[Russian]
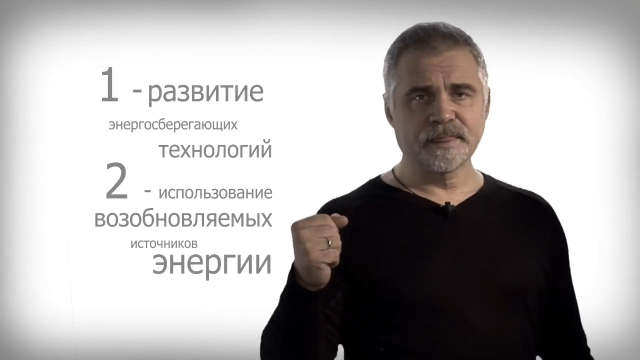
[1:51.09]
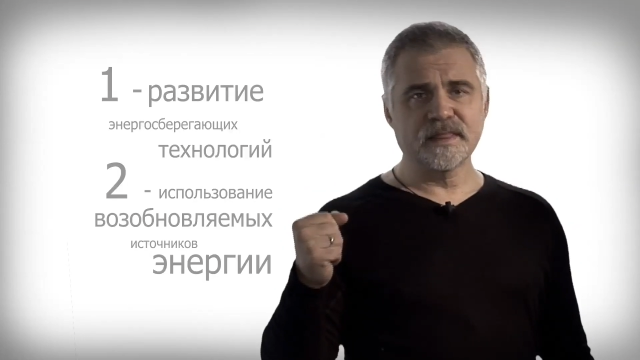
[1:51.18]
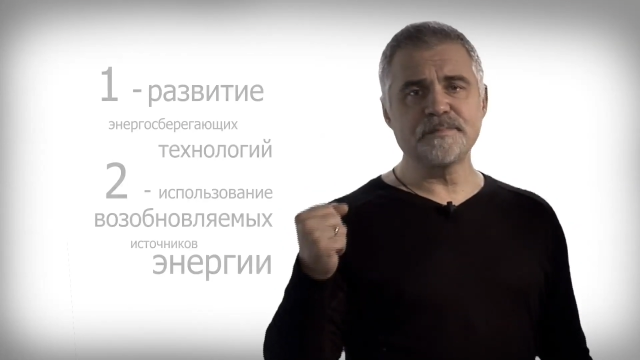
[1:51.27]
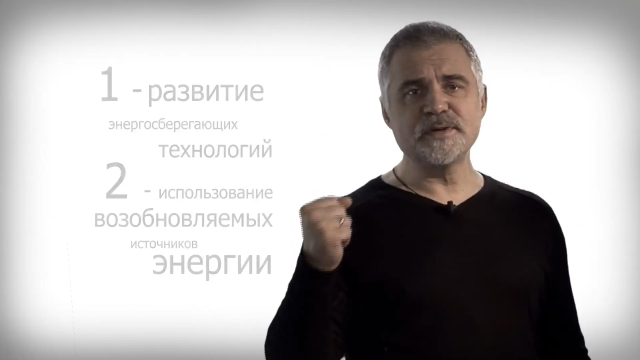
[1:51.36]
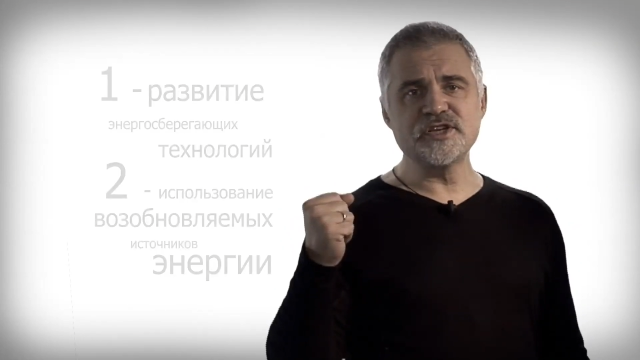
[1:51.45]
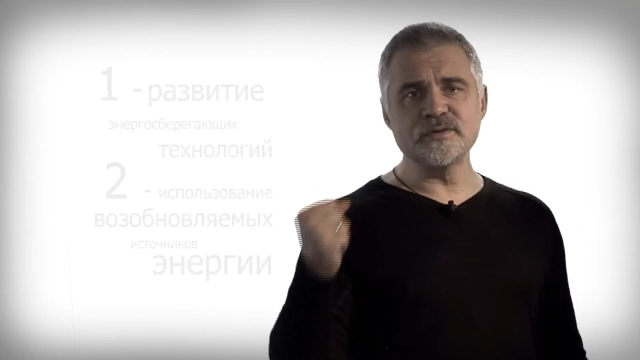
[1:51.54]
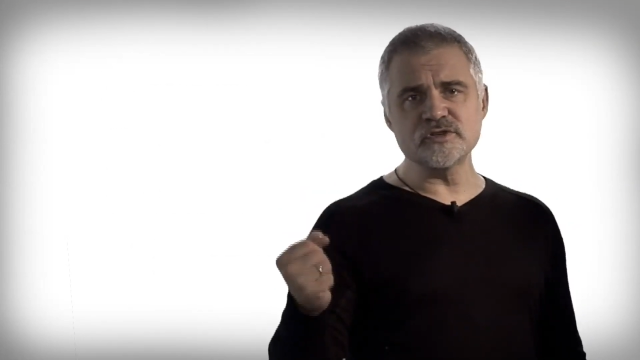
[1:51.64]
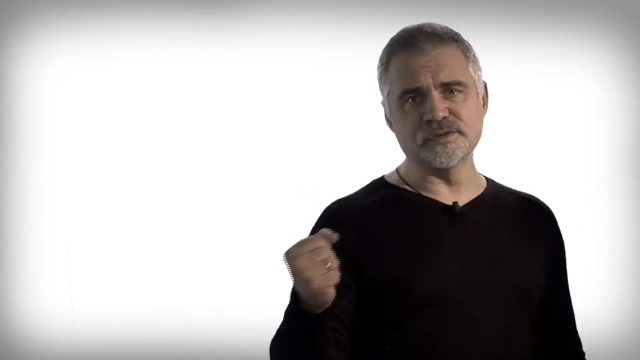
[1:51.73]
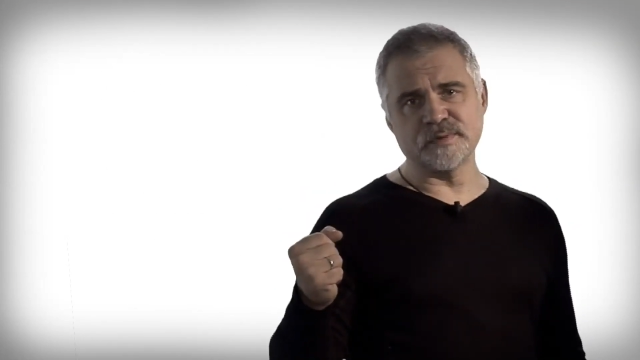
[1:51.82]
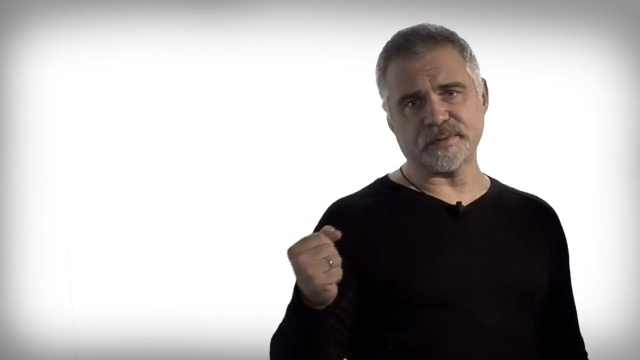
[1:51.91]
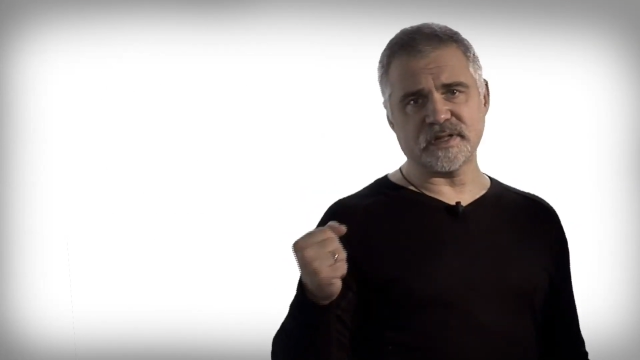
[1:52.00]
Так почему
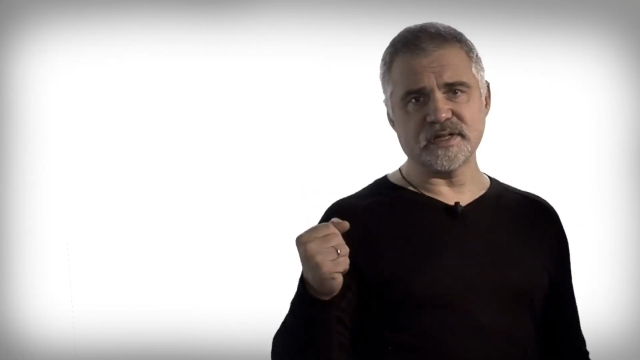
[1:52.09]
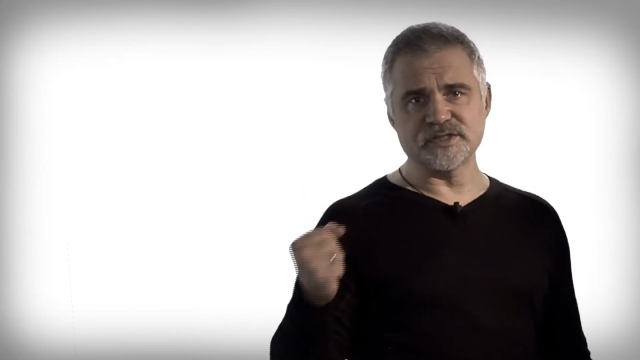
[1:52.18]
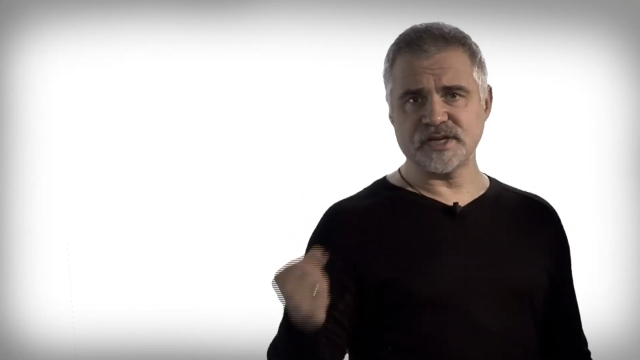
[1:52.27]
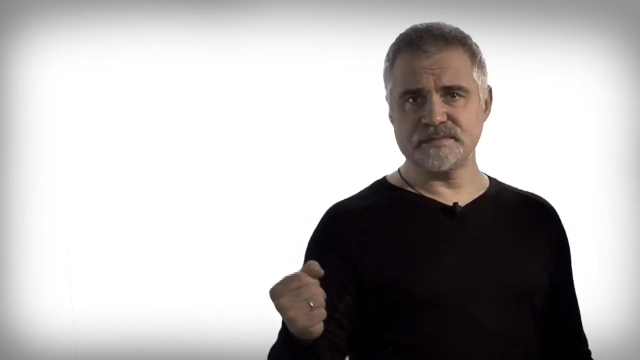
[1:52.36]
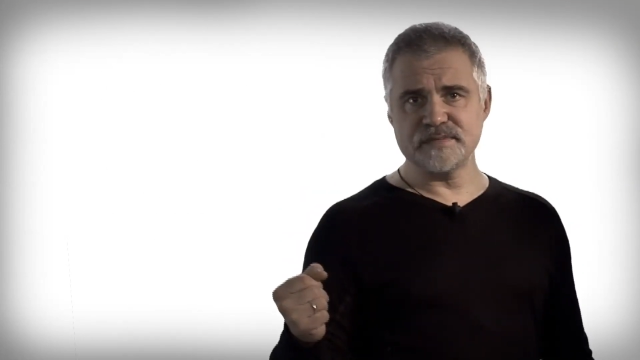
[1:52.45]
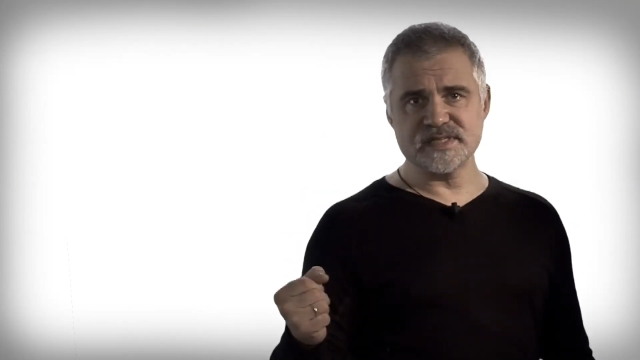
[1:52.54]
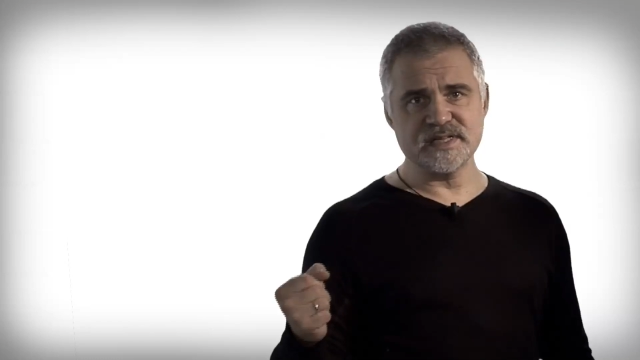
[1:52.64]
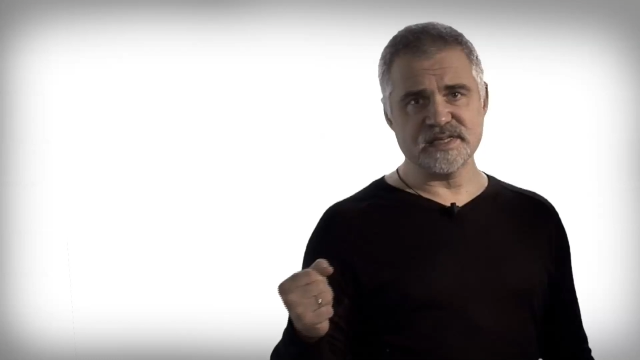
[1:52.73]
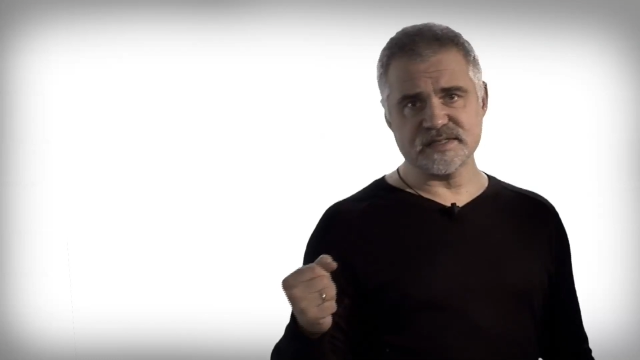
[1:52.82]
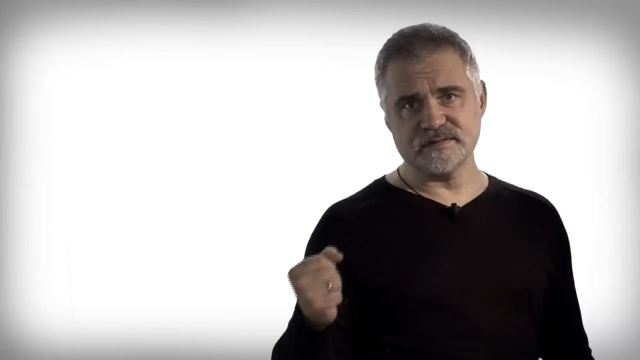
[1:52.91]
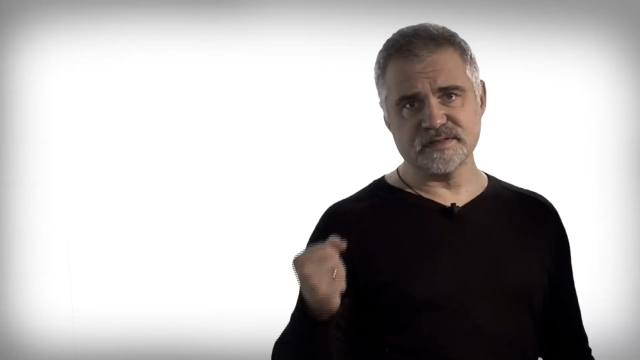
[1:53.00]
же мы продолжаем
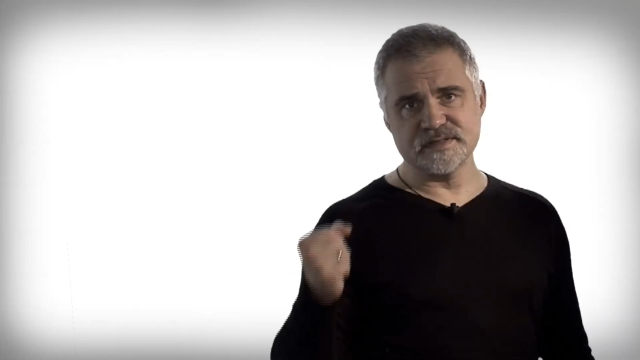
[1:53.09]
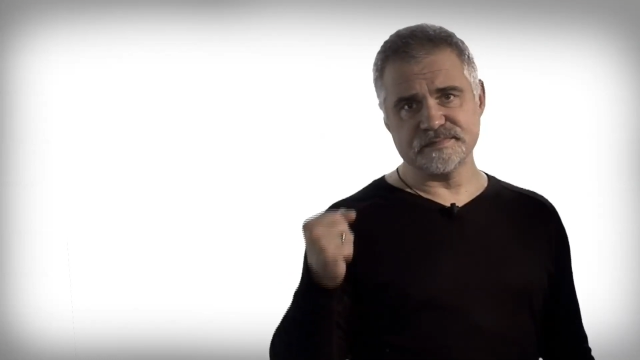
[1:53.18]
бездействовать?